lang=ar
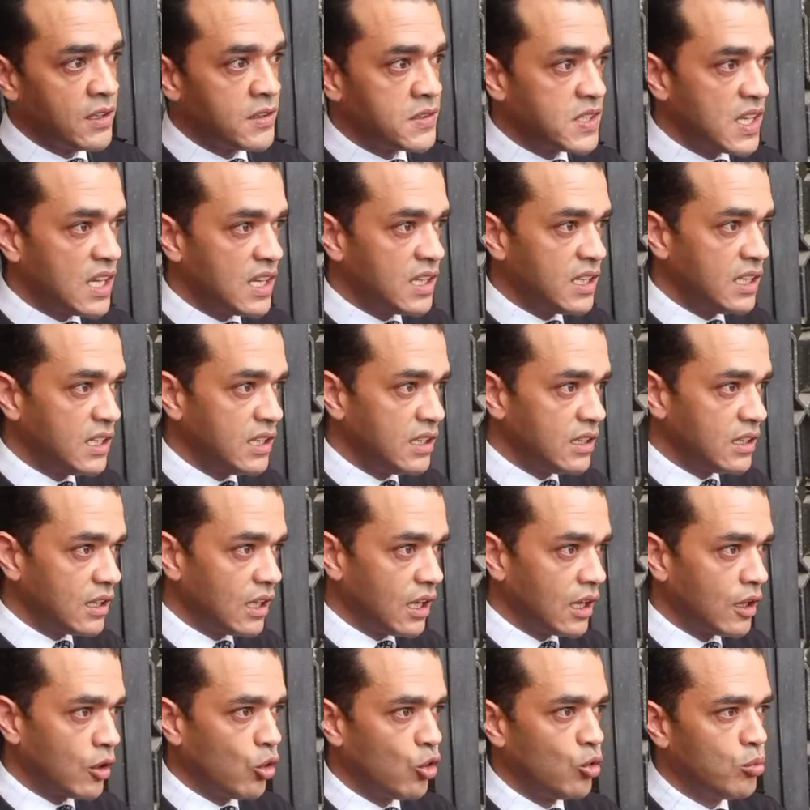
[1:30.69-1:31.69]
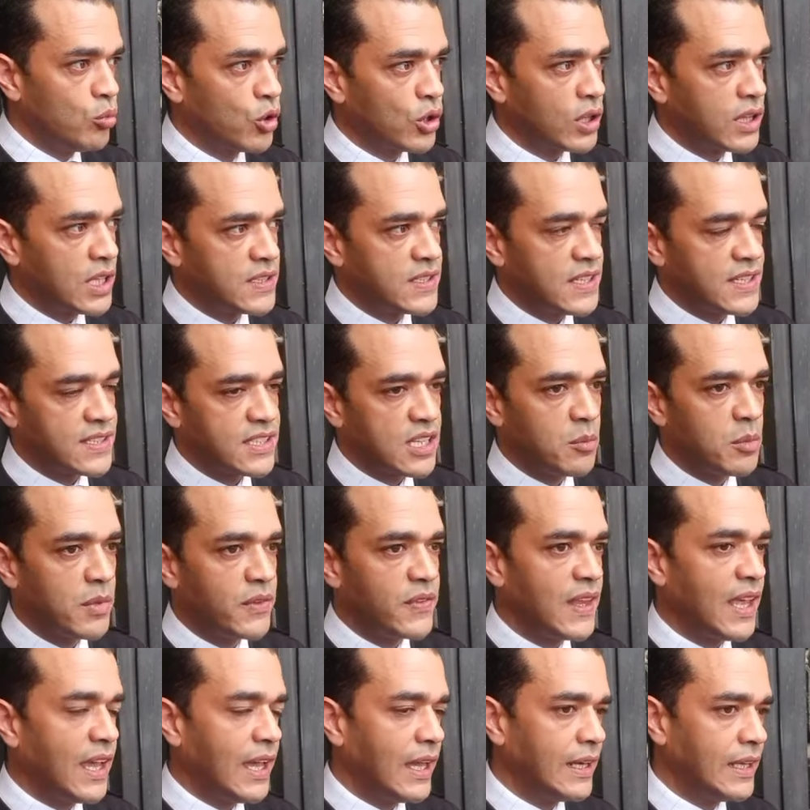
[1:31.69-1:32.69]
ثاني الأمور التي
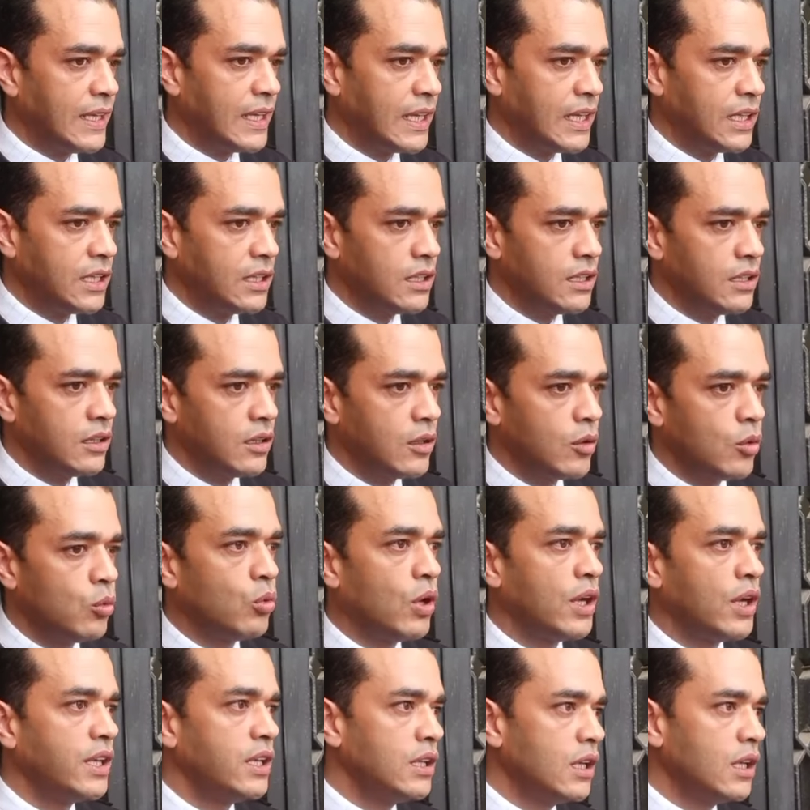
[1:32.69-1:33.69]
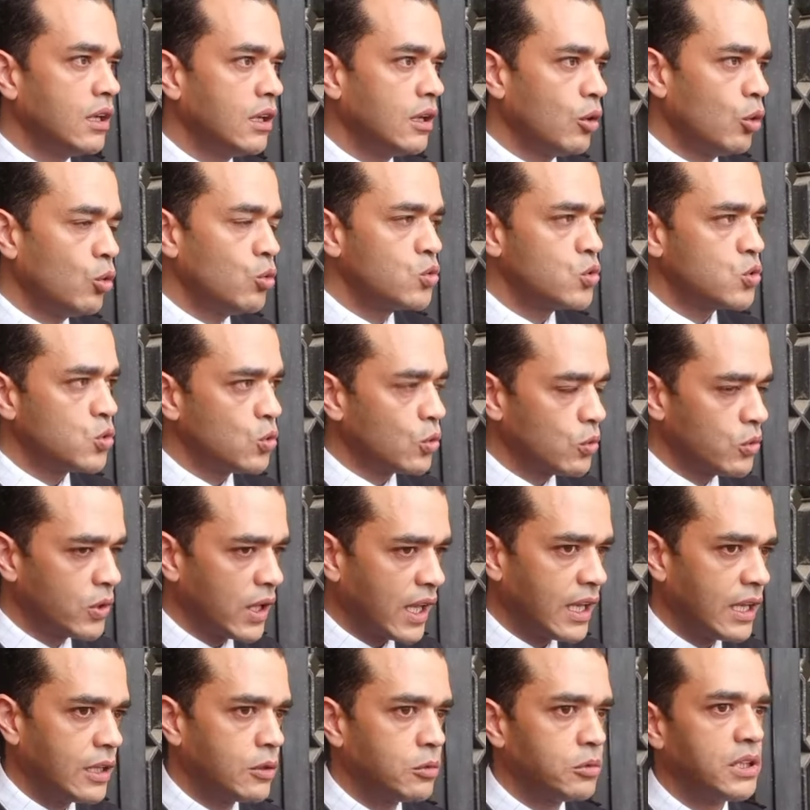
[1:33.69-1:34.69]
اعتمدنا عليها وهي عنصر
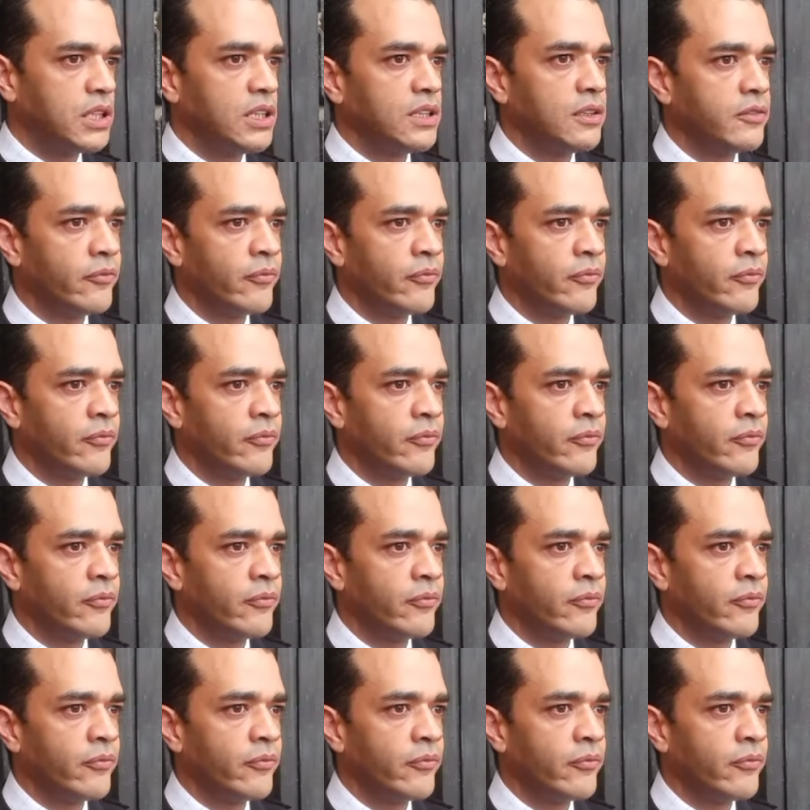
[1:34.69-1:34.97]
قانوني